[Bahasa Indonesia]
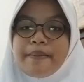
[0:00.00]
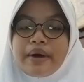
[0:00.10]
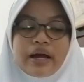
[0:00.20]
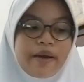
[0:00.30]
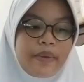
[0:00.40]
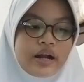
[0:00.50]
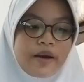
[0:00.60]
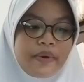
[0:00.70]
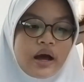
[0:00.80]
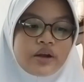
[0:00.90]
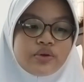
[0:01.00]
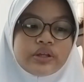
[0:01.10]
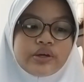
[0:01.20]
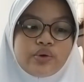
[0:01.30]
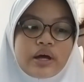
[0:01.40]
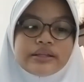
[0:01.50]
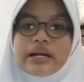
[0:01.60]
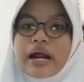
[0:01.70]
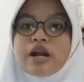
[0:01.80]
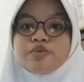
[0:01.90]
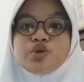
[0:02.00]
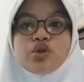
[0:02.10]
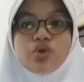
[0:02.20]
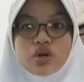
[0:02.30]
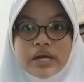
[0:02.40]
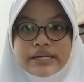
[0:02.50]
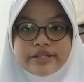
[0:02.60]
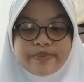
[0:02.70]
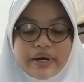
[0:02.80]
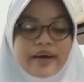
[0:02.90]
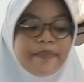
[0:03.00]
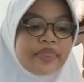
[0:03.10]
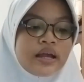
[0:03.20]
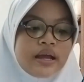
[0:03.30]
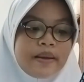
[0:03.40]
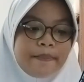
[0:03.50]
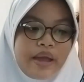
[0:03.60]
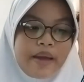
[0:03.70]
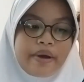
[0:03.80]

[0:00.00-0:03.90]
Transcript: Bagaimana pengaruh lingkungan terhadap suatu organisme B.